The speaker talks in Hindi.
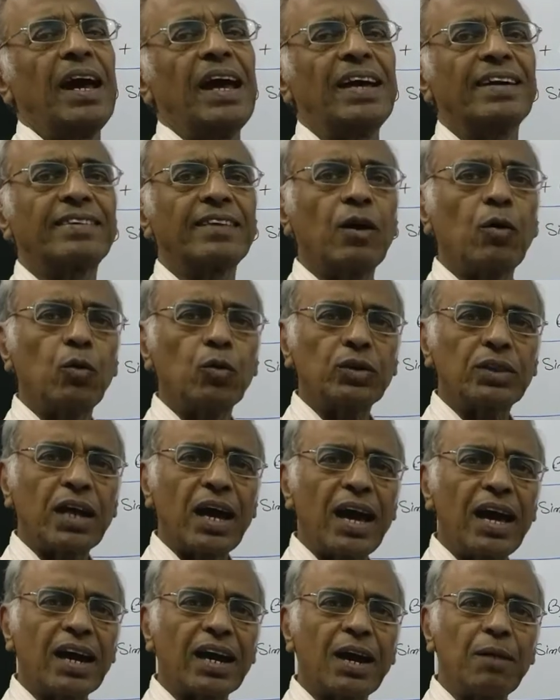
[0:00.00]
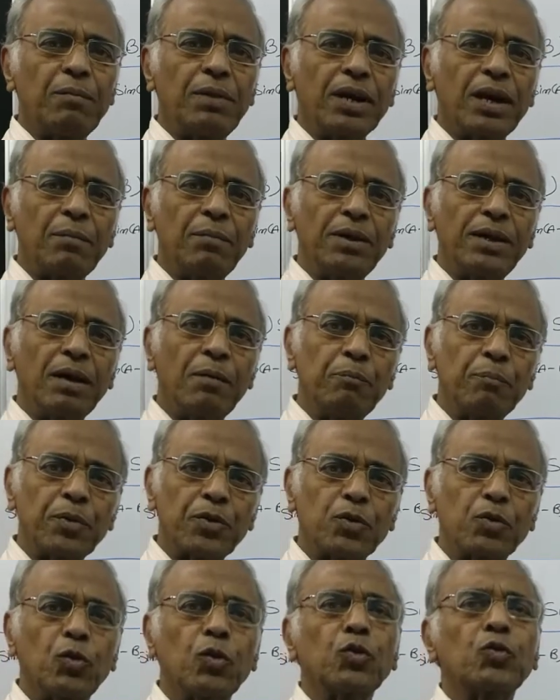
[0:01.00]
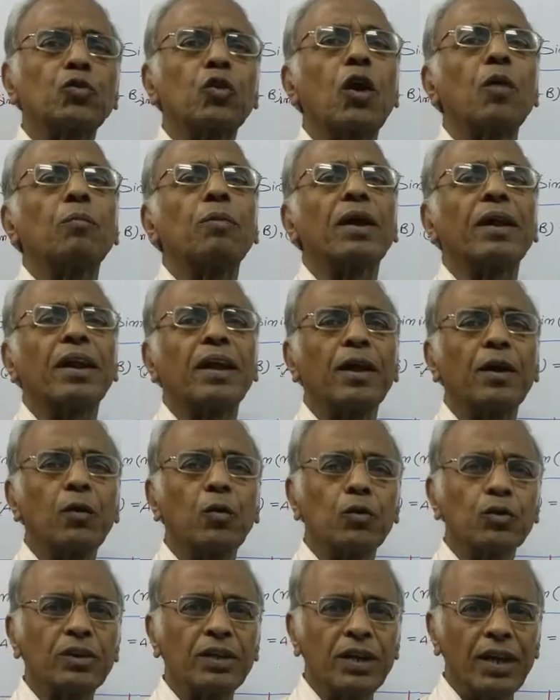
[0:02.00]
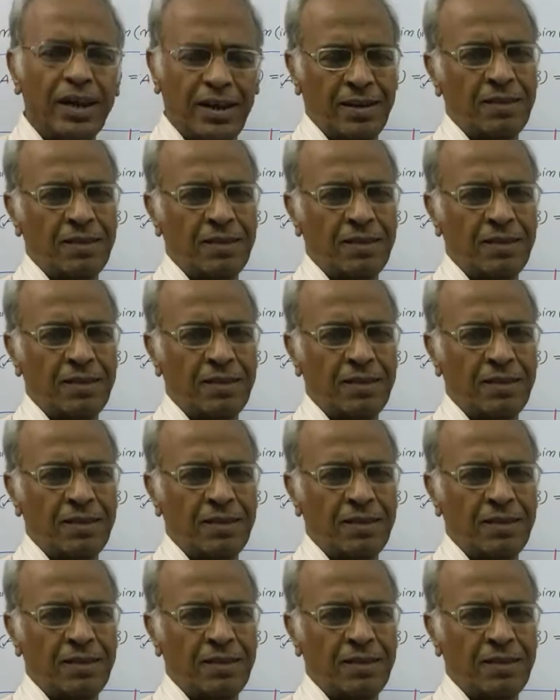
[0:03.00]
ऐसा होता है कभी कभी जब हम प्रश्न को सॉल्व कर रहे होते हैं